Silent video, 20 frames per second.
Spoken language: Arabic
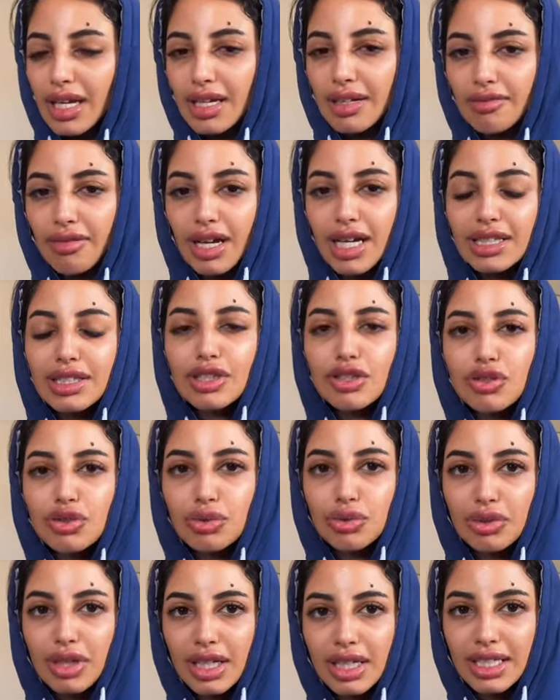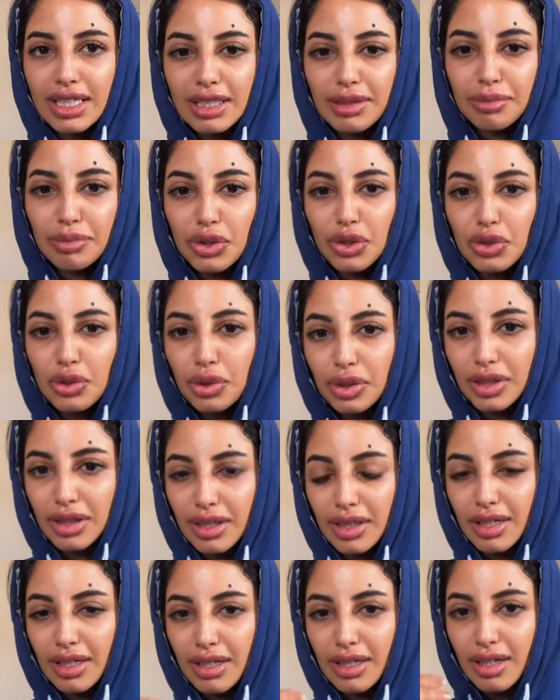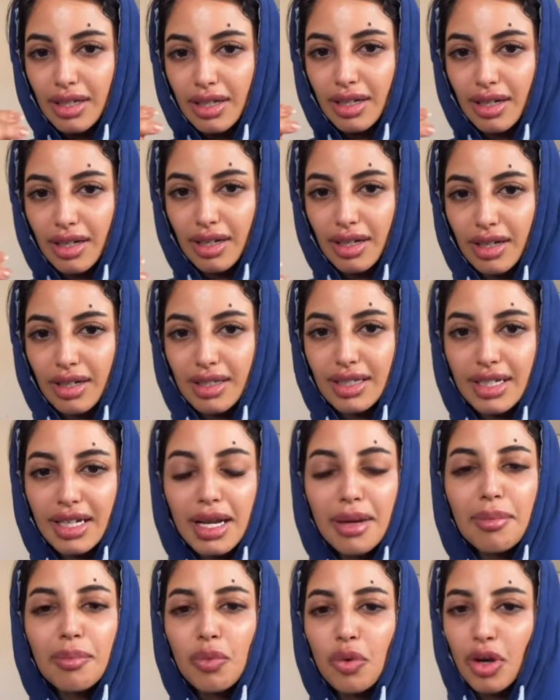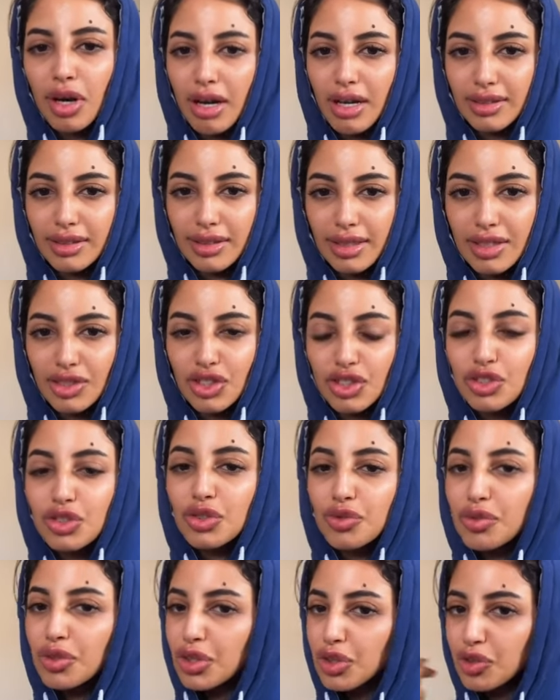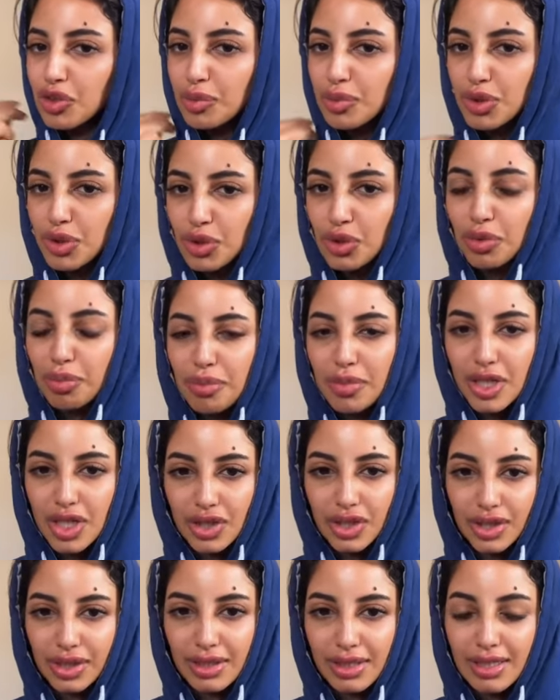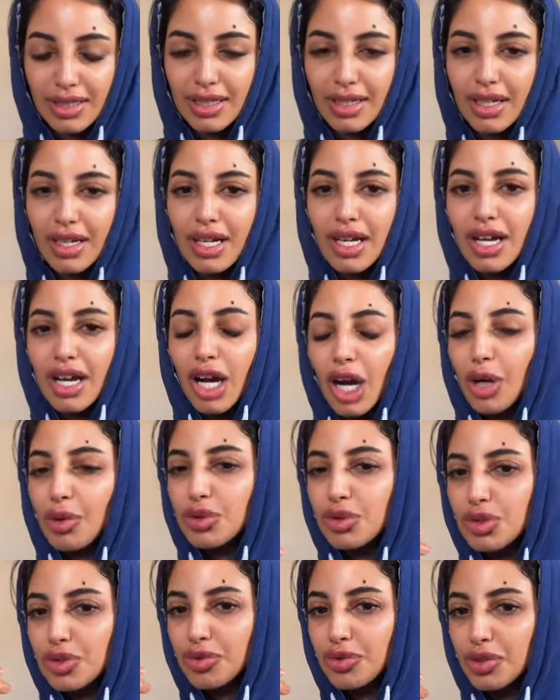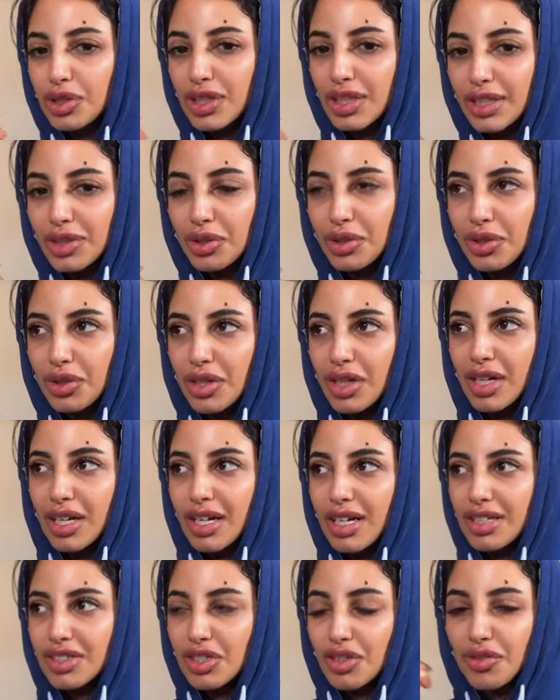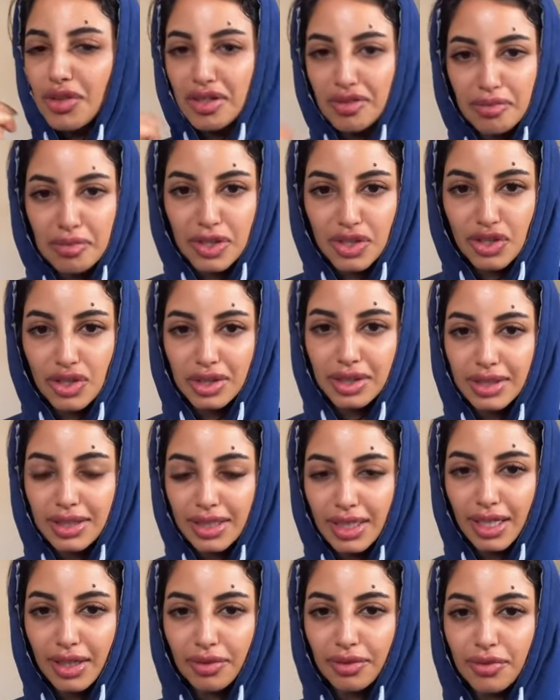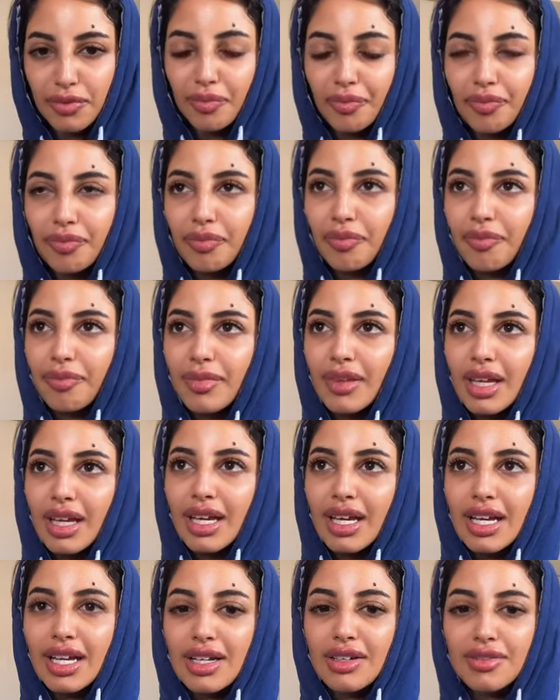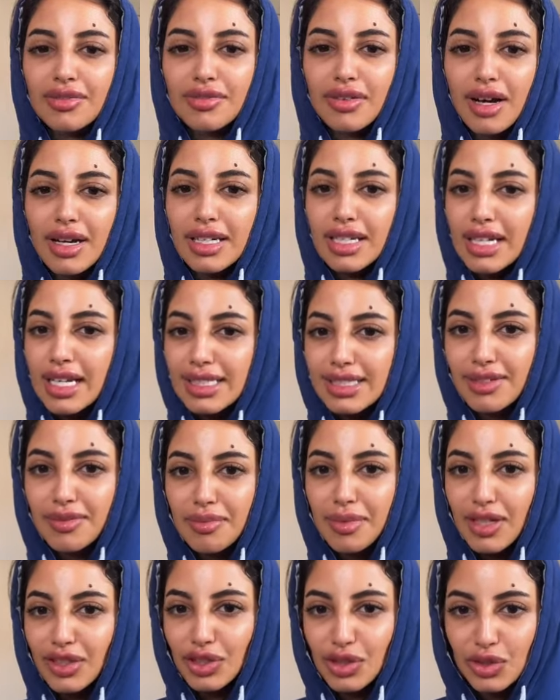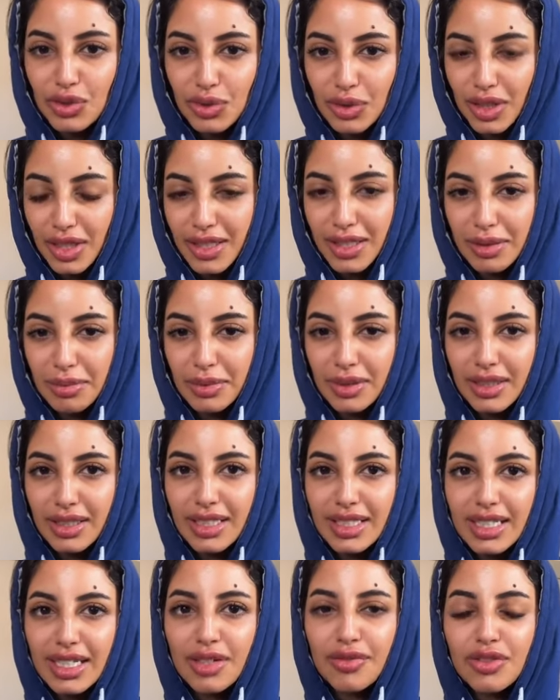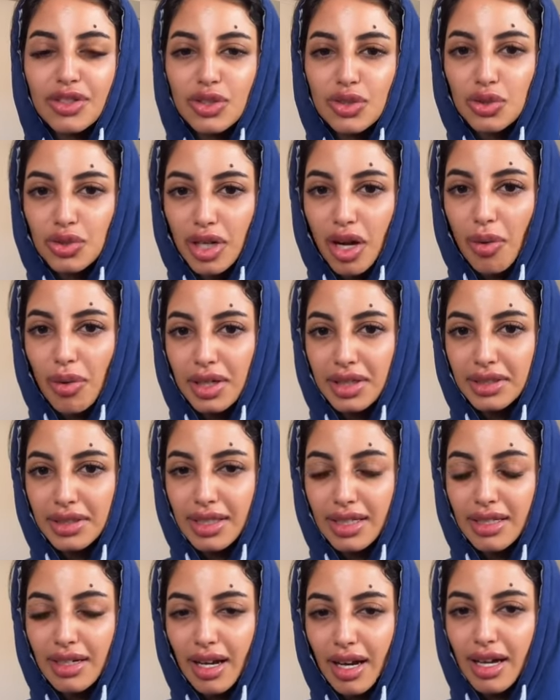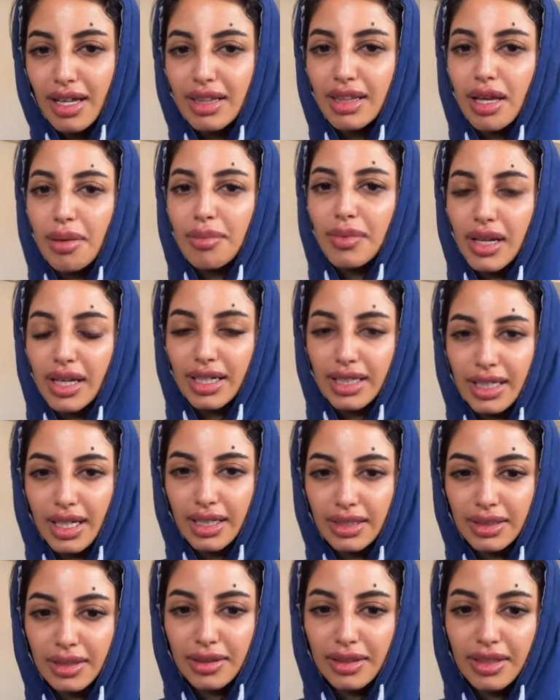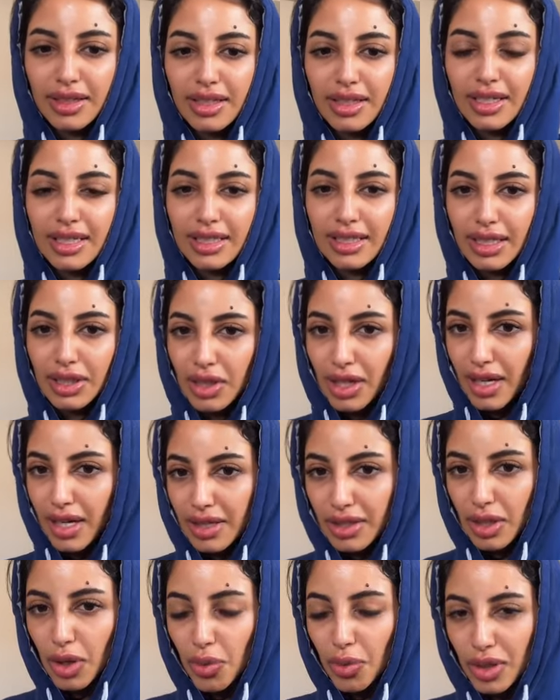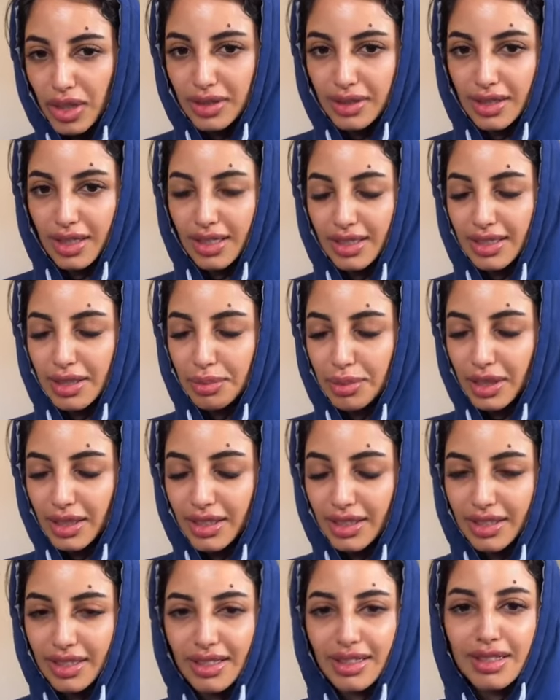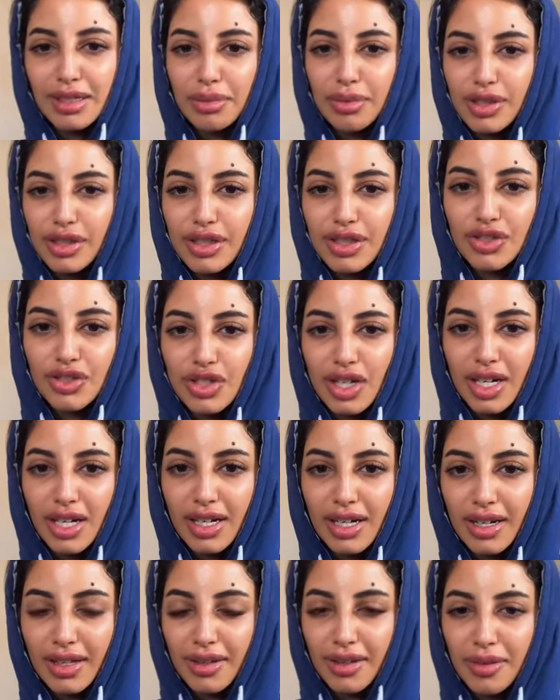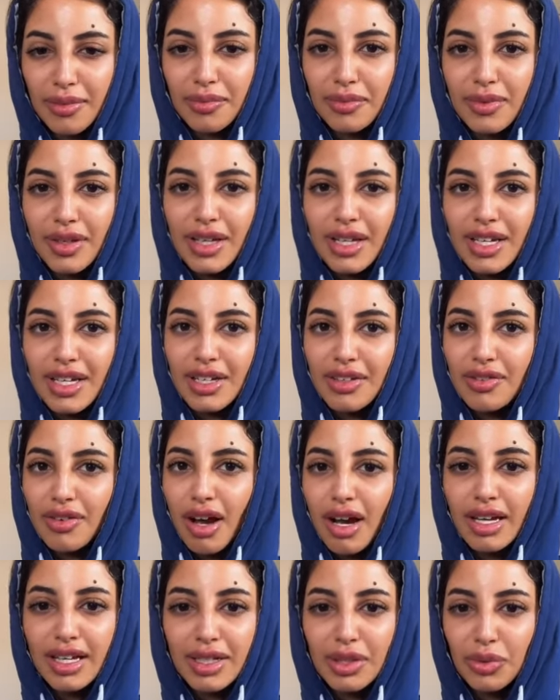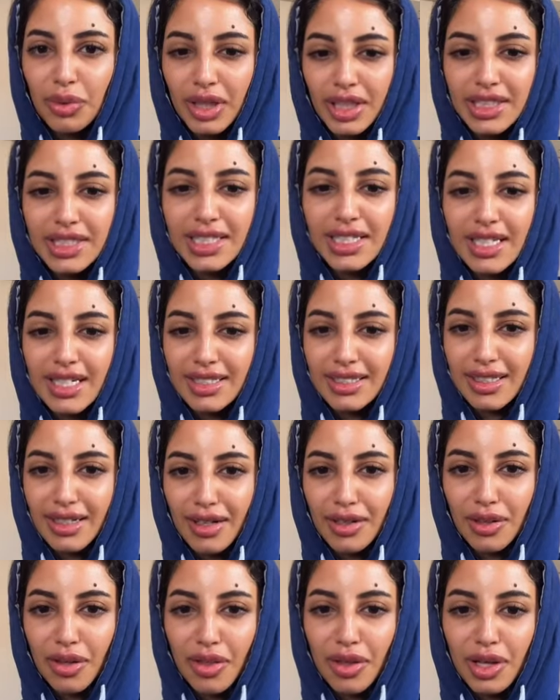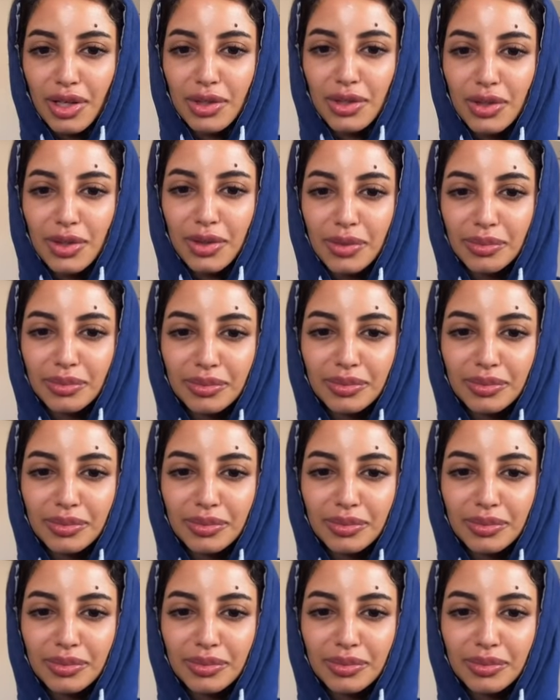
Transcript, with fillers: فحتى صورة لي بدون آه، كريم مو حاطة عشان تشوفون انتم شحوب بشرتي او تشوفون انه جفاف بشرتي يعني. كيف فللأسف ما عندي صورة قبل إلا في صورة واحدة أخذتها من العيادة يعني أخذتها وقتها قبل قبل الإجراء هذا فهي الوحيدة اللي أقدر أعرضها لكم